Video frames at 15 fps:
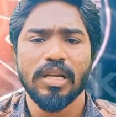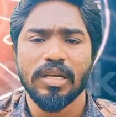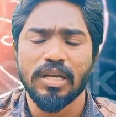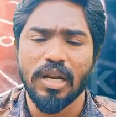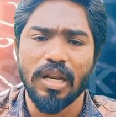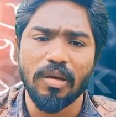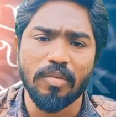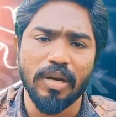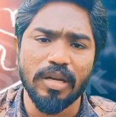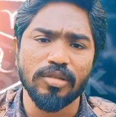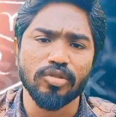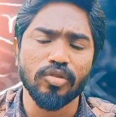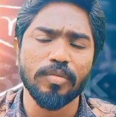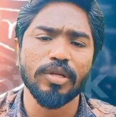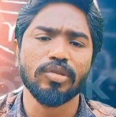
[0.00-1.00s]
நல்ல பலன்
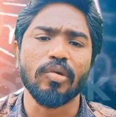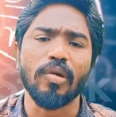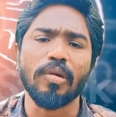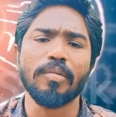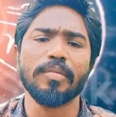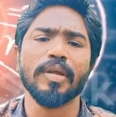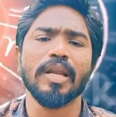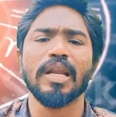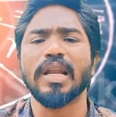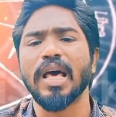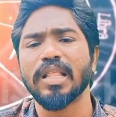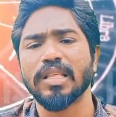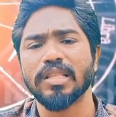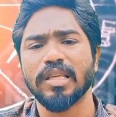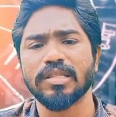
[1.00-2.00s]
சுபர் தொடர்பு இல்லைன்னா
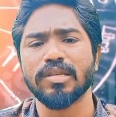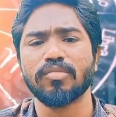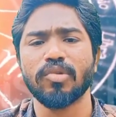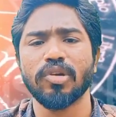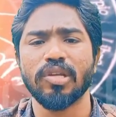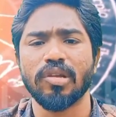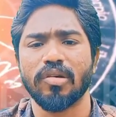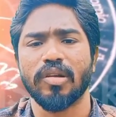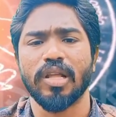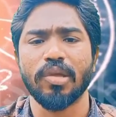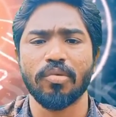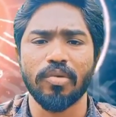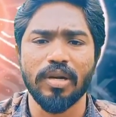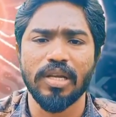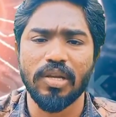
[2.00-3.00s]
அந்த தசை முடிகிற
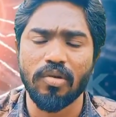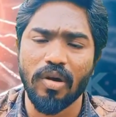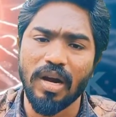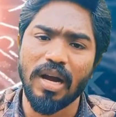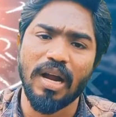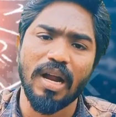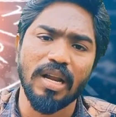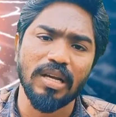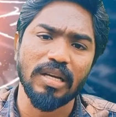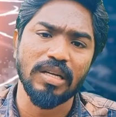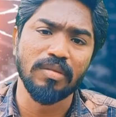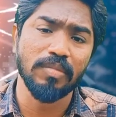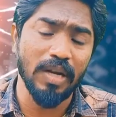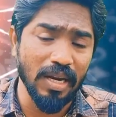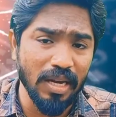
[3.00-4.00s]
வரைக்கும் உங்களுக்கு யோக
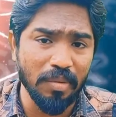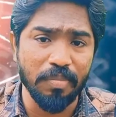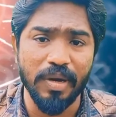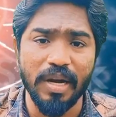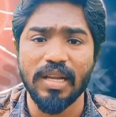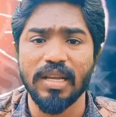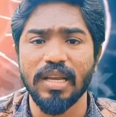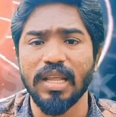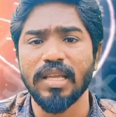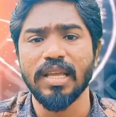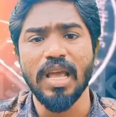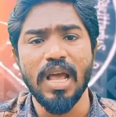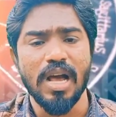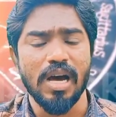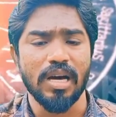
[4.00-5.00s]
காலகட்டம் கண்டிப்பாக இல்லை
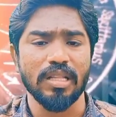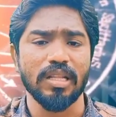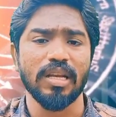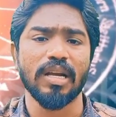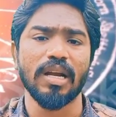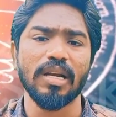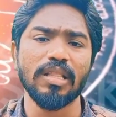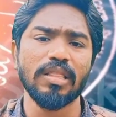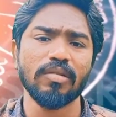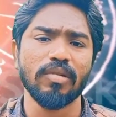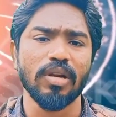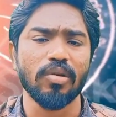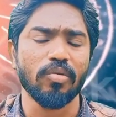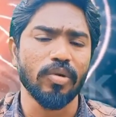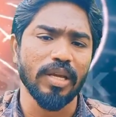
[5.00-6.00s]
அதற்கு அடுத்து
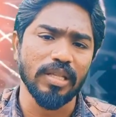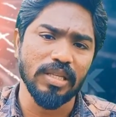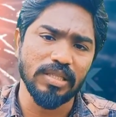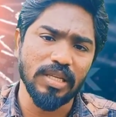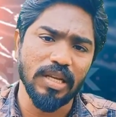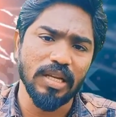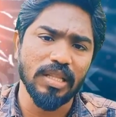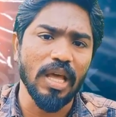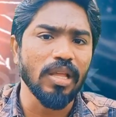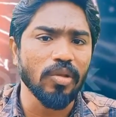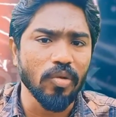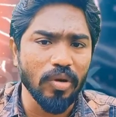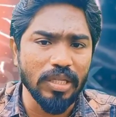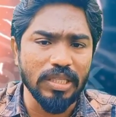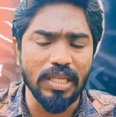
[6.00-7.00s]
வரக்கூடிய தசைகள் தான்
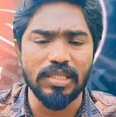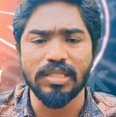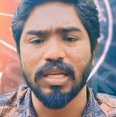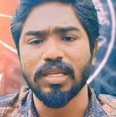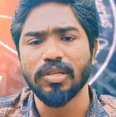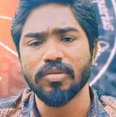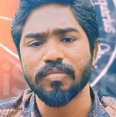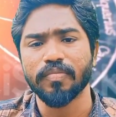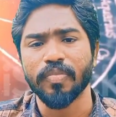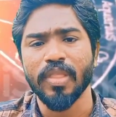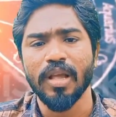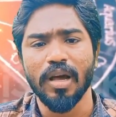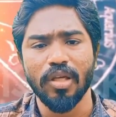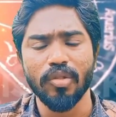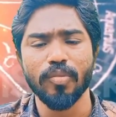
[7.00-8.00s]
யோகத்தை செய்யும்
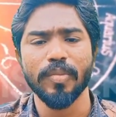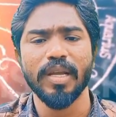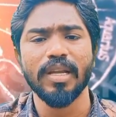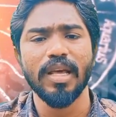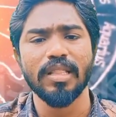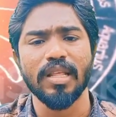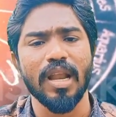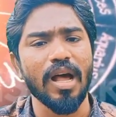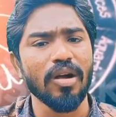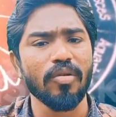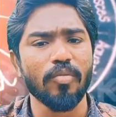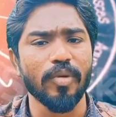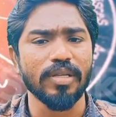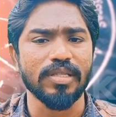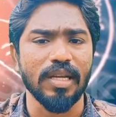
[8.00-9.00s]
அது மெயினாக அந்த ராகு
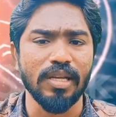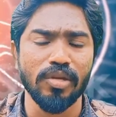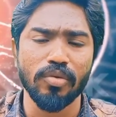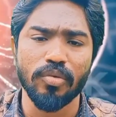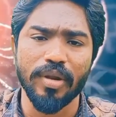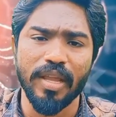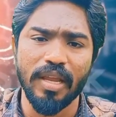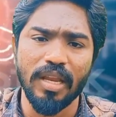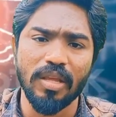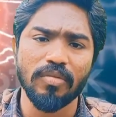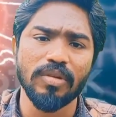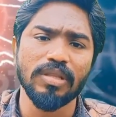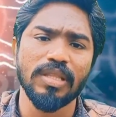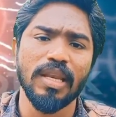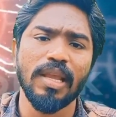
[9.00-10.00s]
புல சனியினுடைய
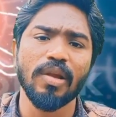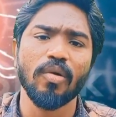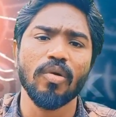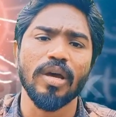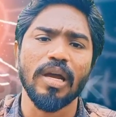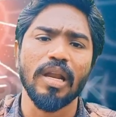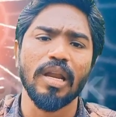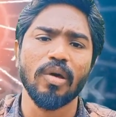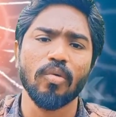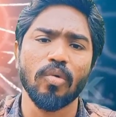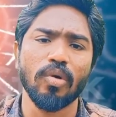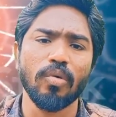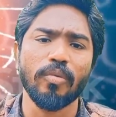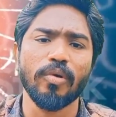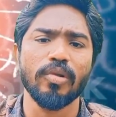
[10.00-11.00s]
இணைவு திரிகோணங்களில்
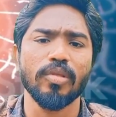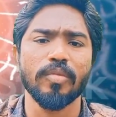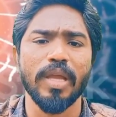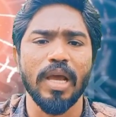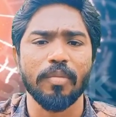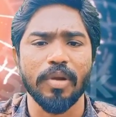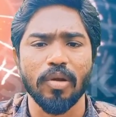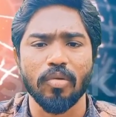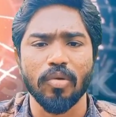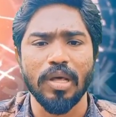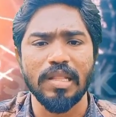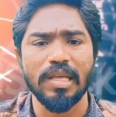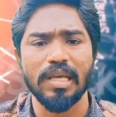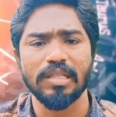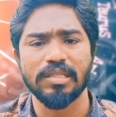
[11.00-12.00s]
ஒரு பொழுதுமே
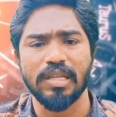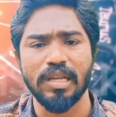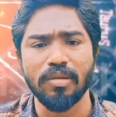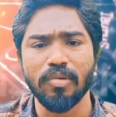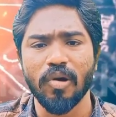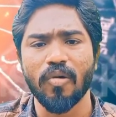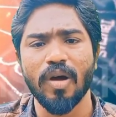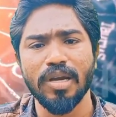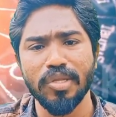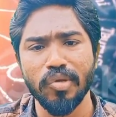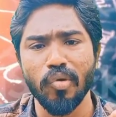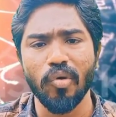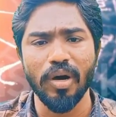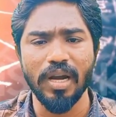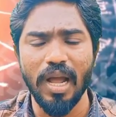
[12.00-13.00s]
அமரக்கூடாது அது சனி பகவான்
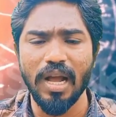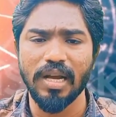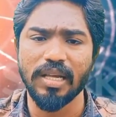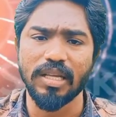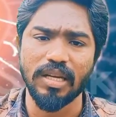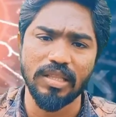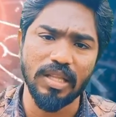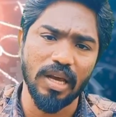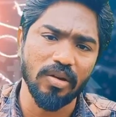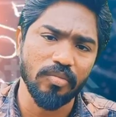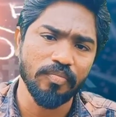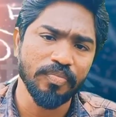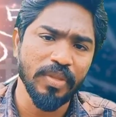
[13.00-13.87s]
யோகராக இருந்தாலும்